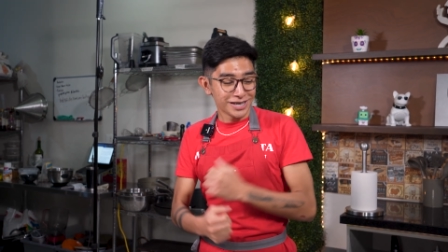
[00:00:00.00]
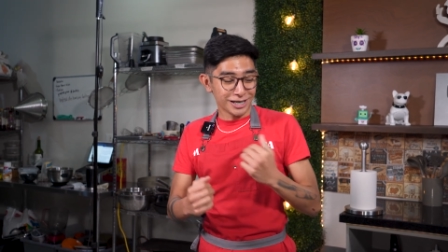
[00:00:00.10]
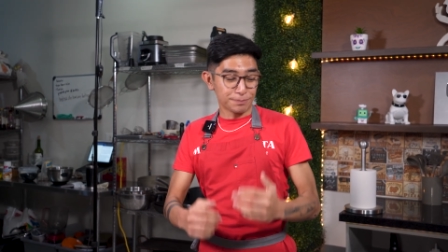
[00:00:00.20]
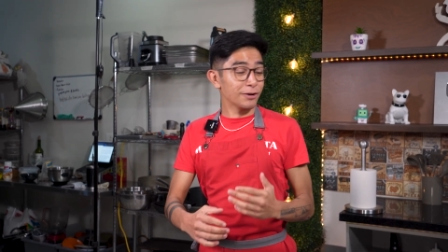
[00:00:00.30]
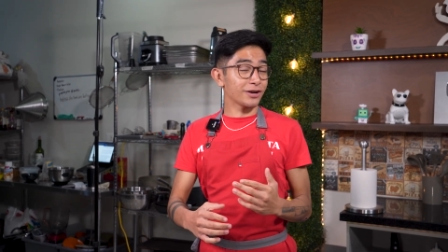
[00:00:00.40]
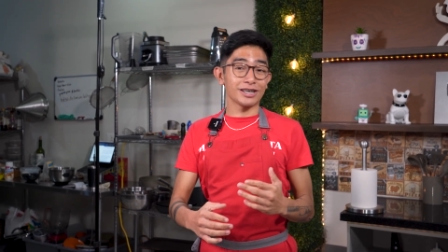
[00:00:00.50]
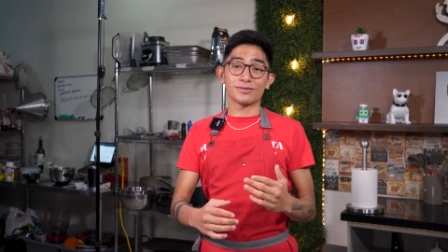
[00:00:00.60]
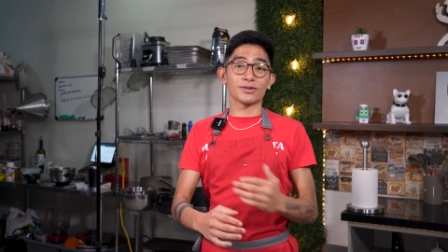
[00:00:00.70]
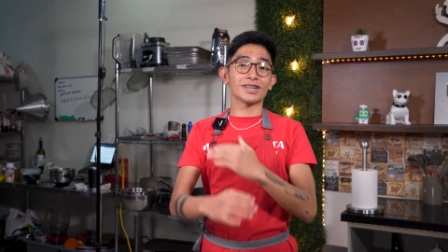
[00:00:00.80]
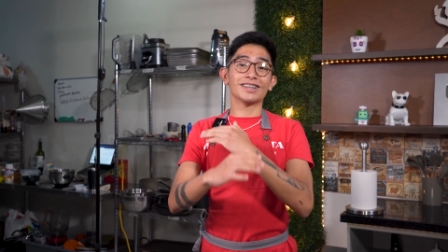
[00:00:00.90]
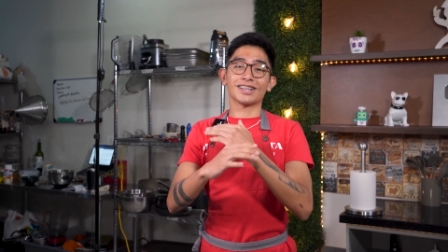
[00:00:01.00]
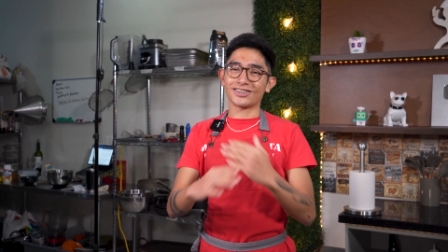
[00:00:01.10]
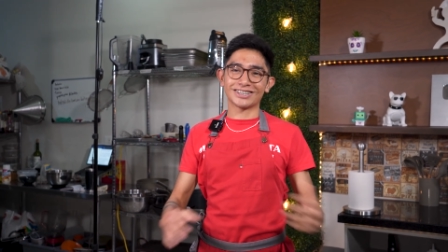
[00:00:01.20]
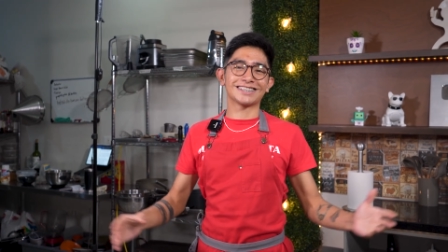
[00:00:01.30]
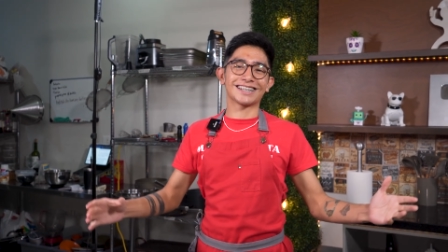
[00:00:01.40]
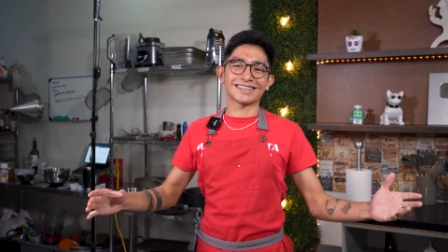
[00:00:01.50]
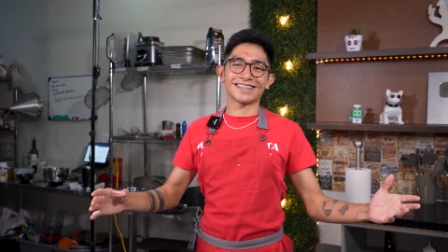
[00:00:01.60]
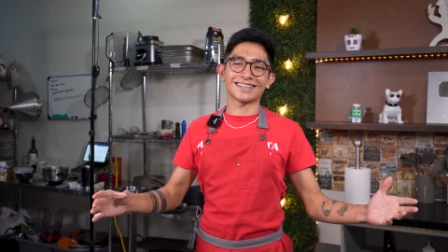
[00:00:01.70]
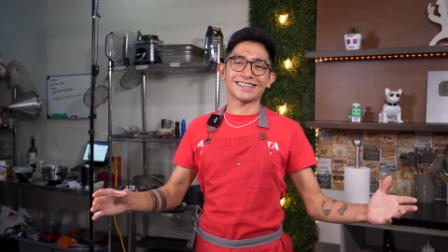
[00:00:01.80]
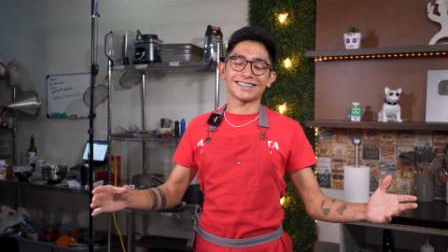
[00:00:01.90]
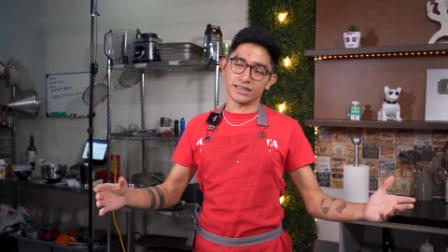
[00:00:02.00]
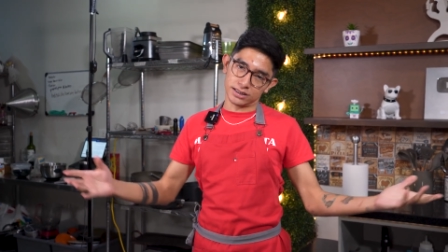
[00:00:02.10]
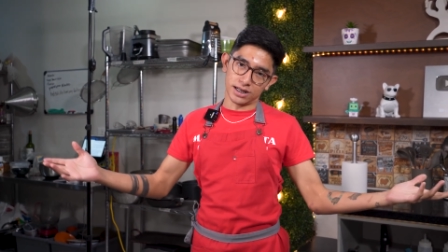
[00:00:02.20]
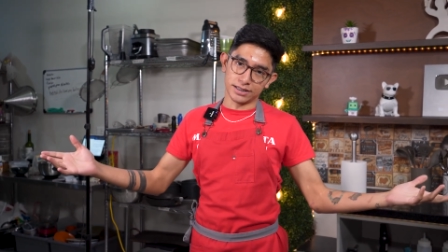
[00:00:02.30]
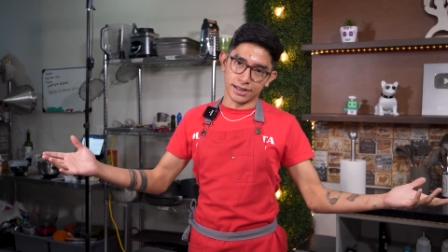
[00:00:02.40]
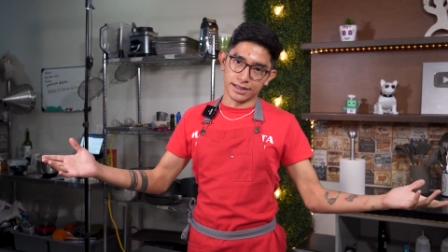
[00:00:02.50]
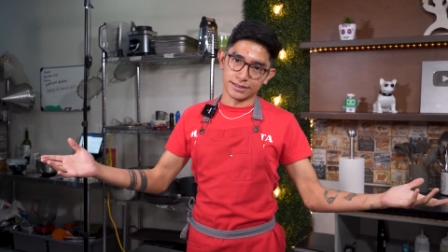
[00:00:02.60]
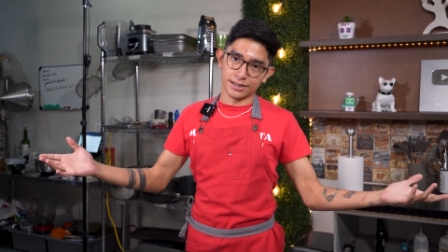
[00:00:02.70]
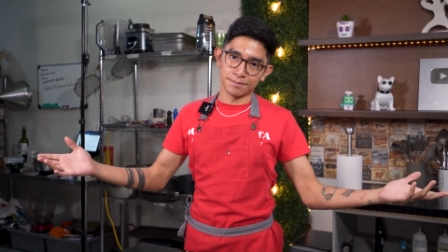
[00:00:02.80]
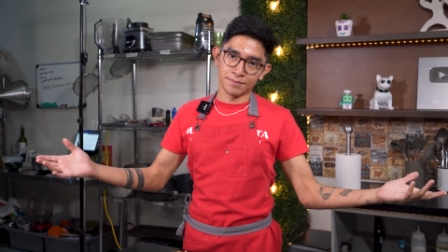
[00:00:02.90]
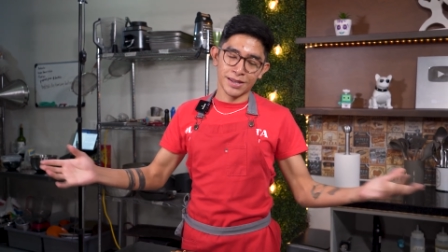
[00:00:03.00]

Espero que disfruten de todas estas recetas, si es que las llegan a hacer.